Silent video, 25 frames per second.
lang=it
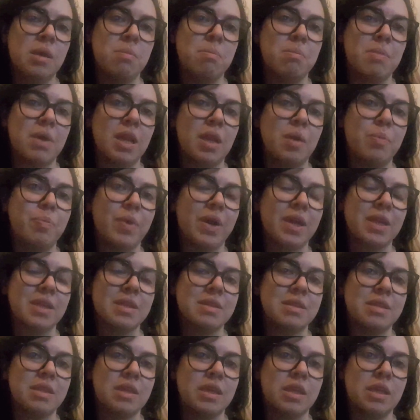ma la
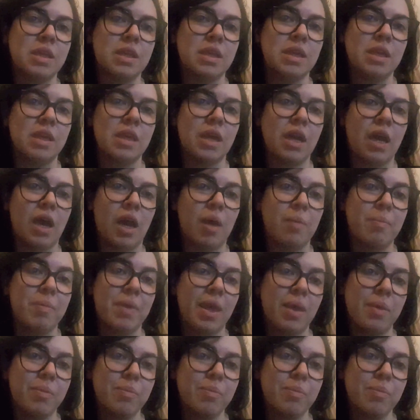parte che a me